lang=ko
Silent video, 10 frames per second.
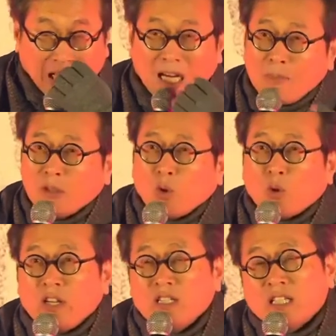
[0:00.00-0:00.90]
사람의
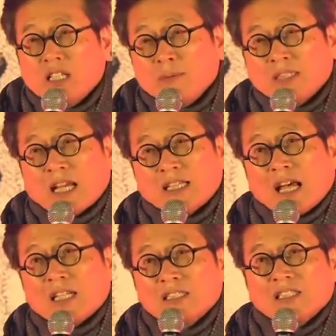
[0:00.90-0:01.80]
도리를 지키며
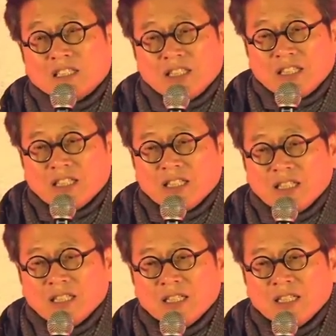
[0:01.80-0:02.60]
산다는 것이